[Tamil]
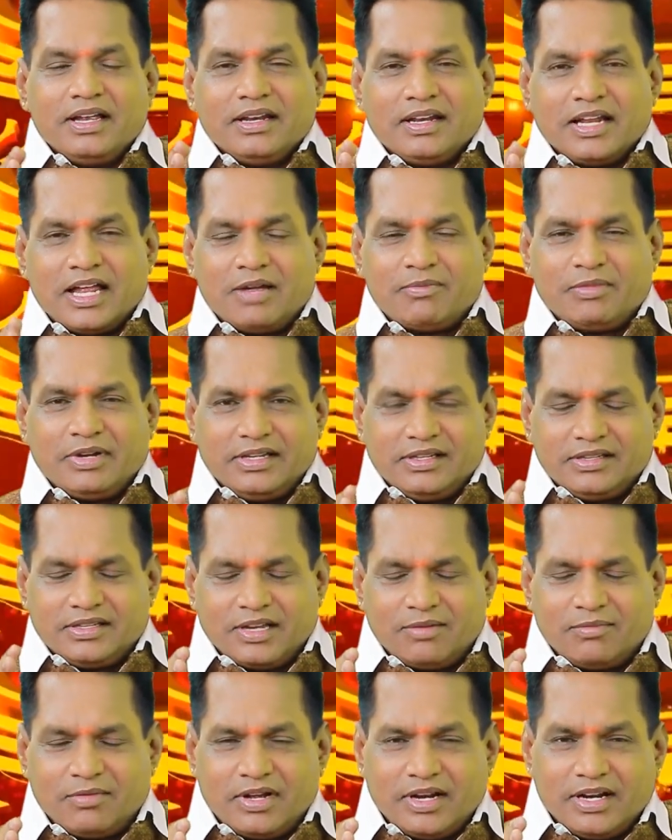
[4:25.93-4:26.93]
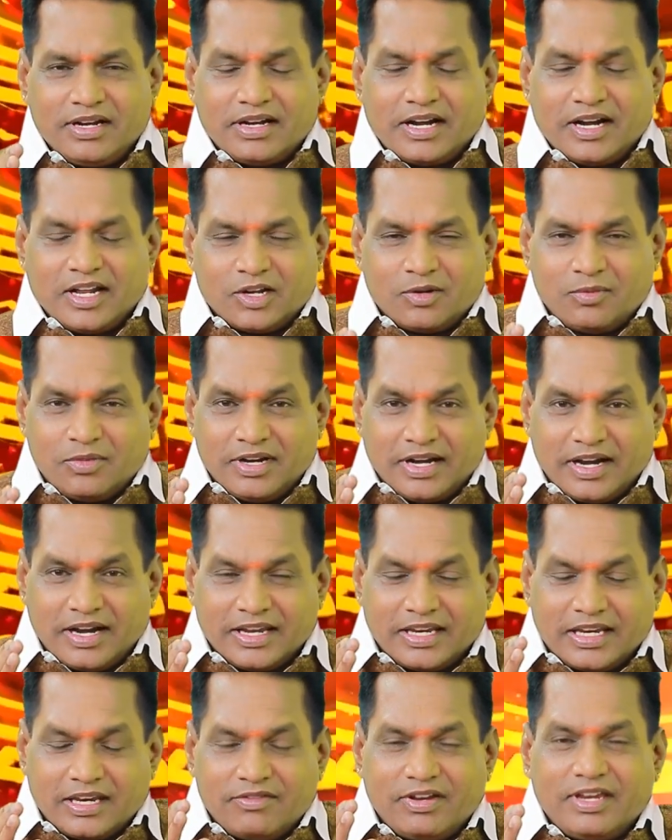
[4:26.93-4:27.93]
நாம் இந்த மாதிரி நடக்கும்னு
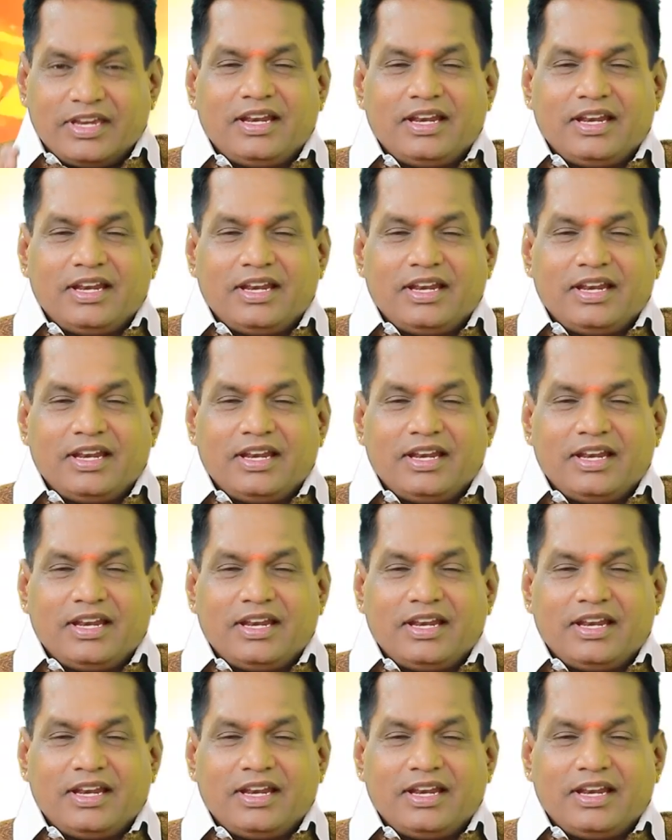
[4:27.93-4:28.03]
நினைக்கவே